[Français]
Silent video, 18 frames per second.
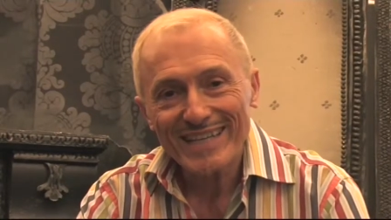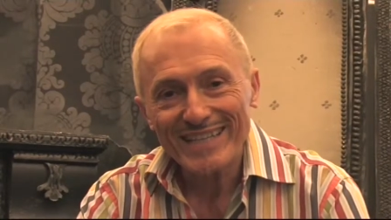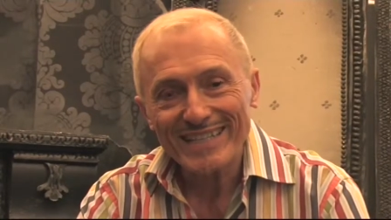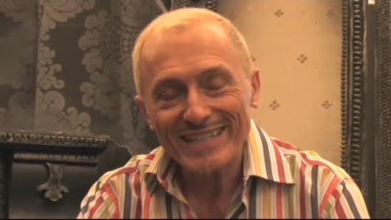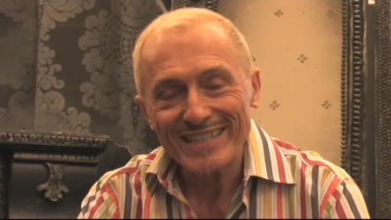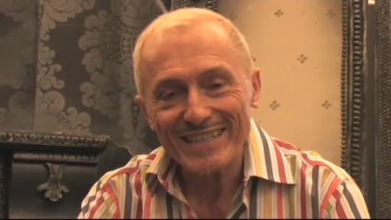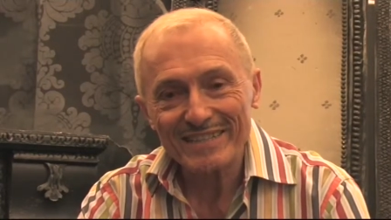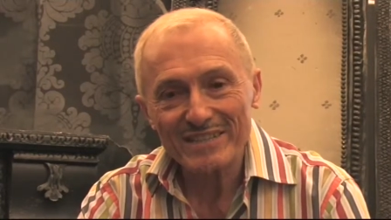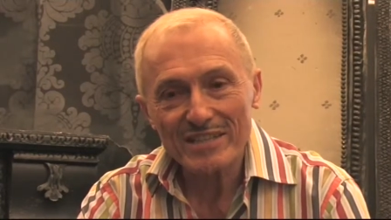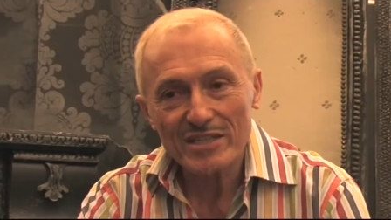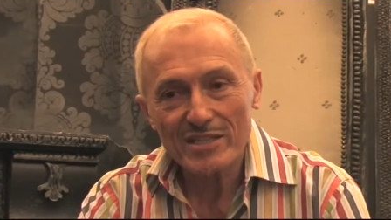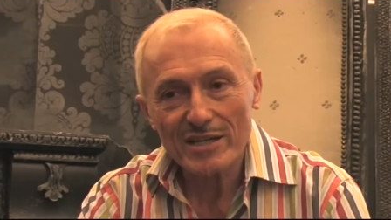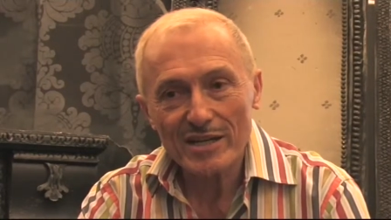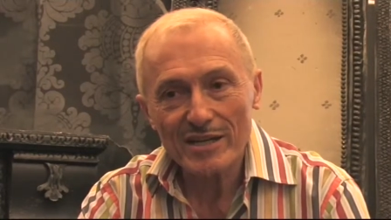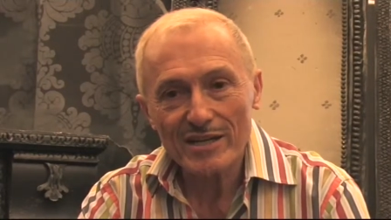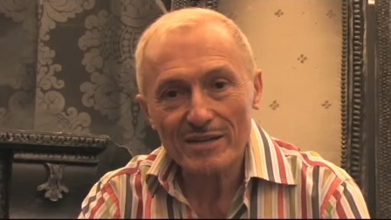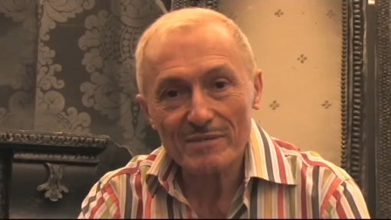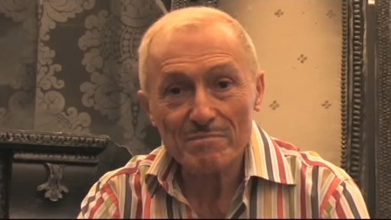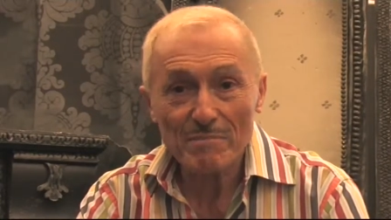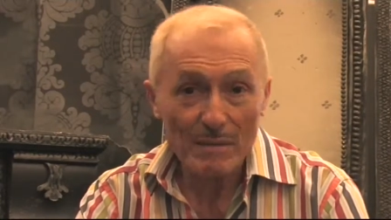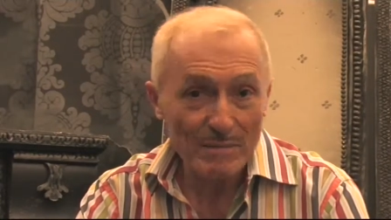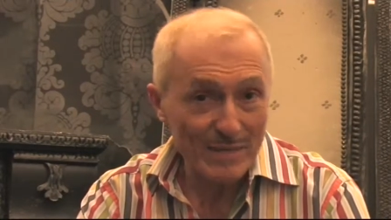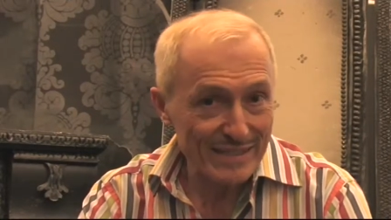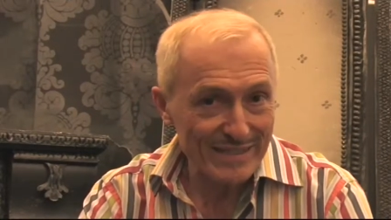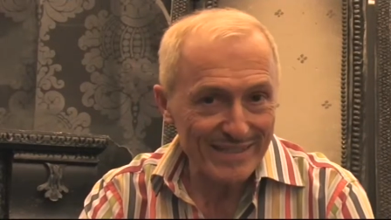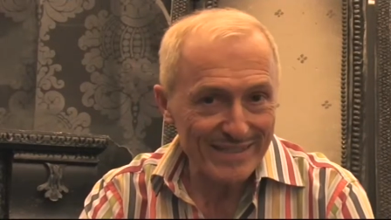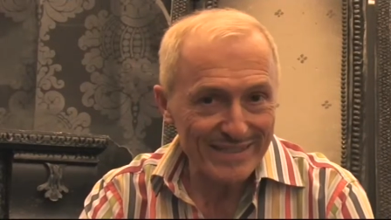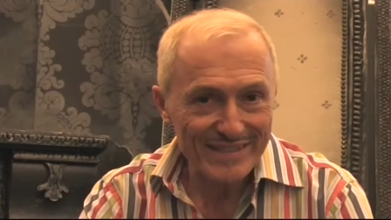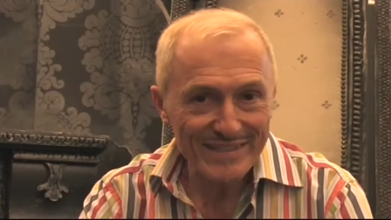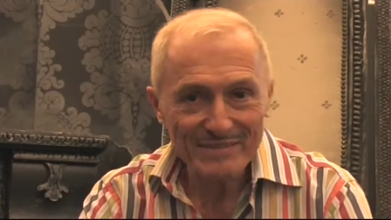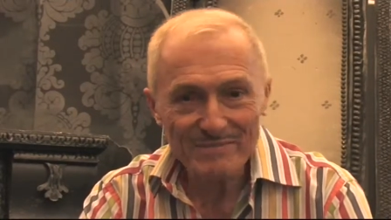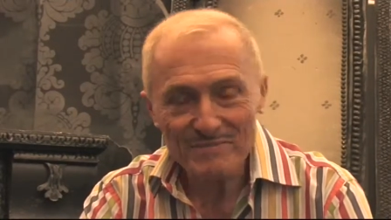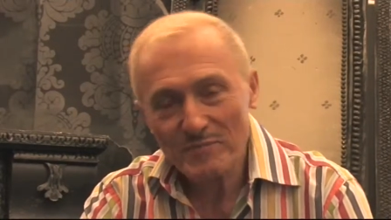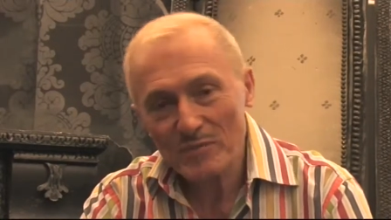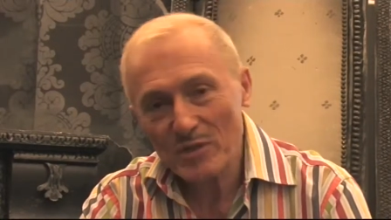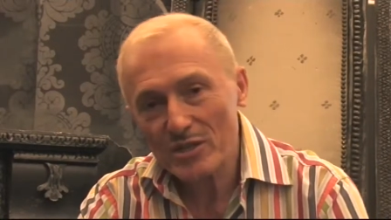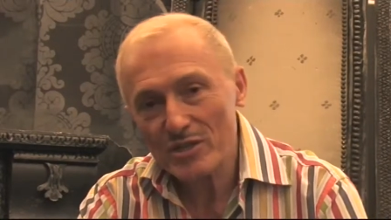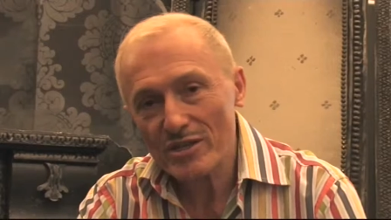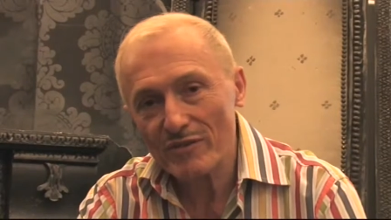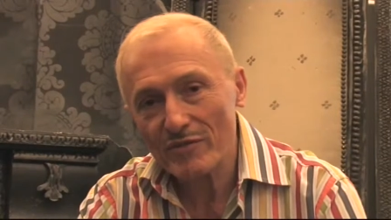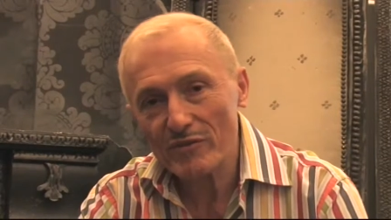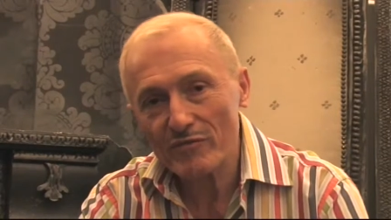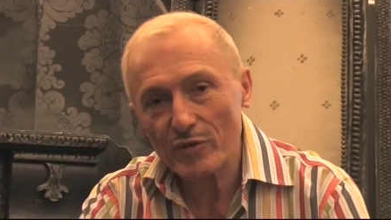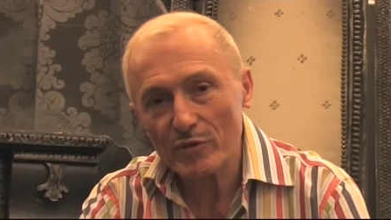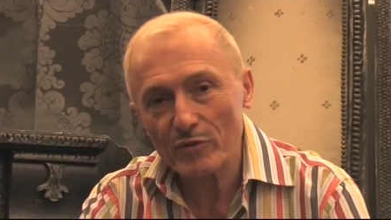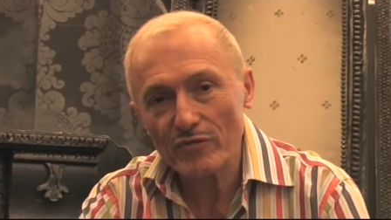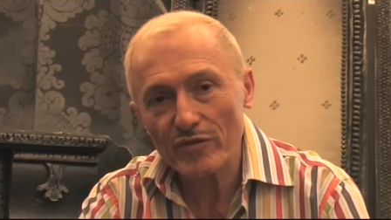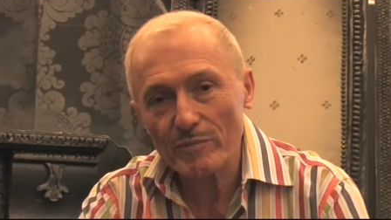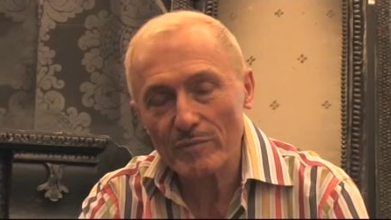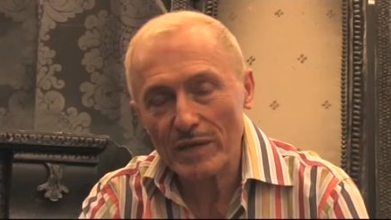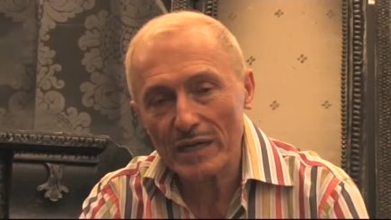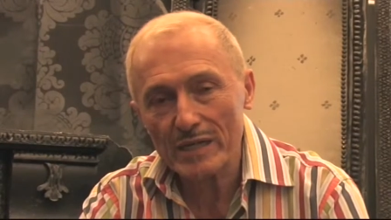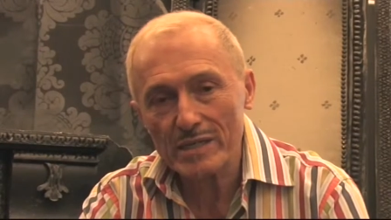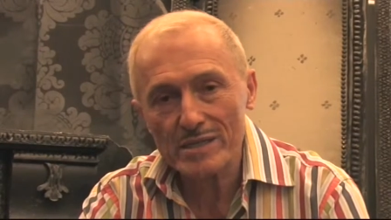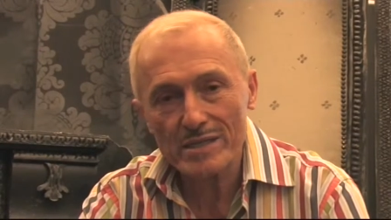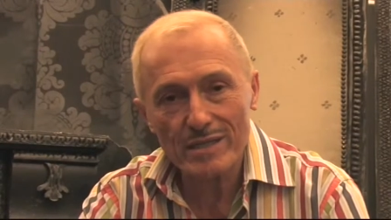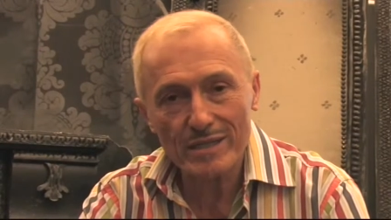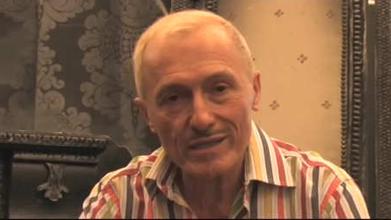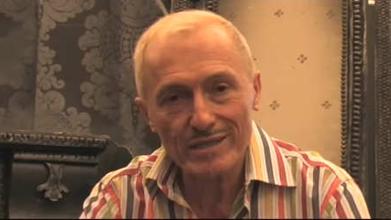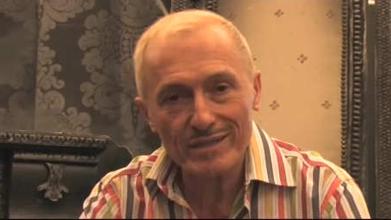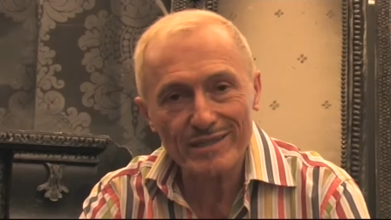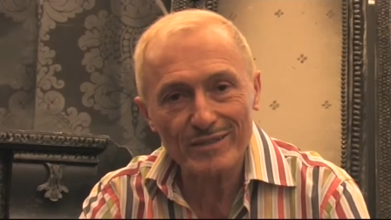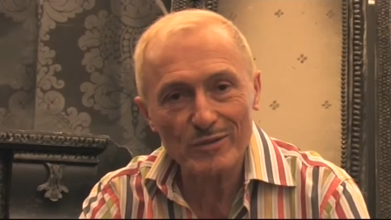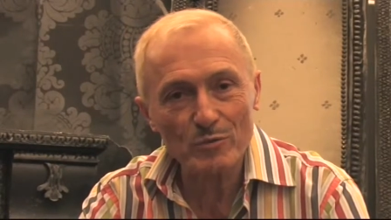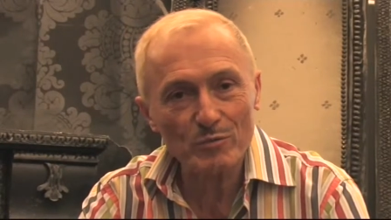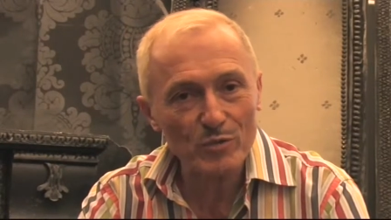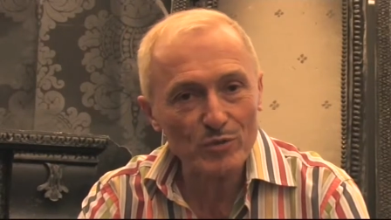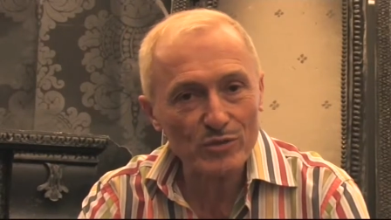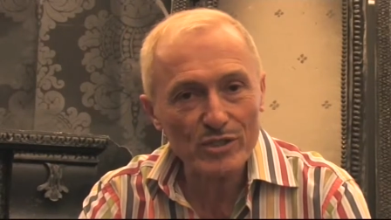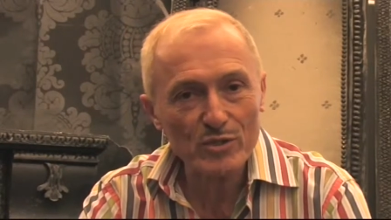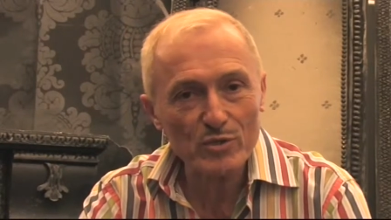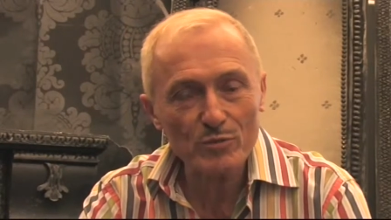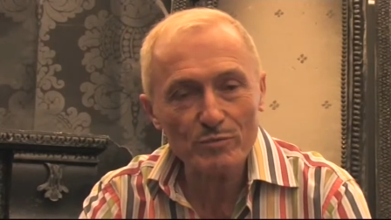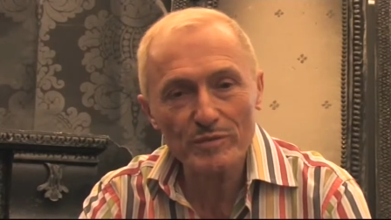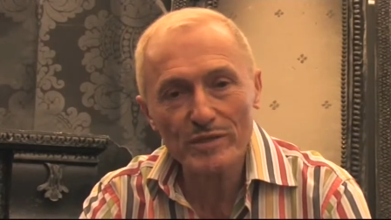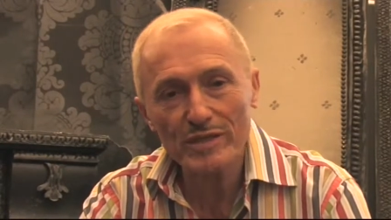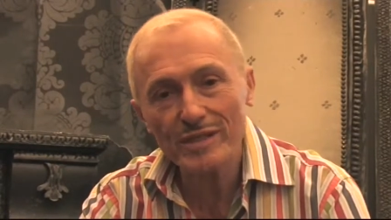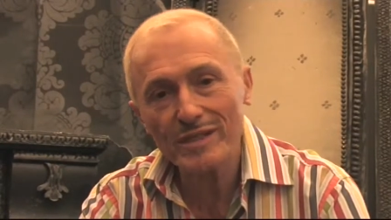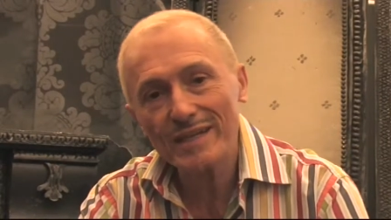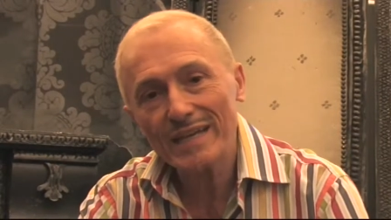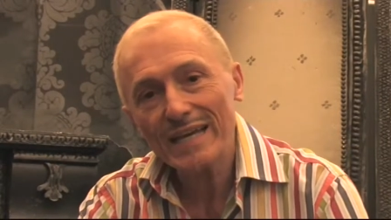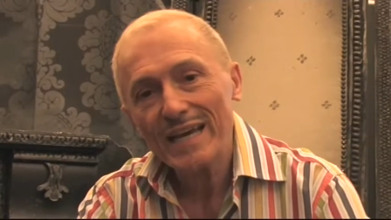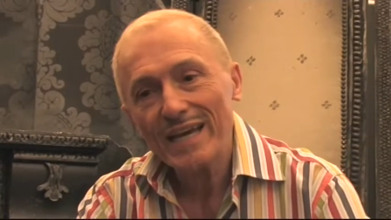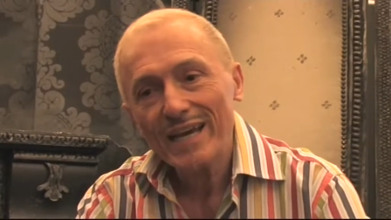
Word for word: il y a déjà pas mal d'années. J'y avais fait une vie parisienne et le pont des soupirs.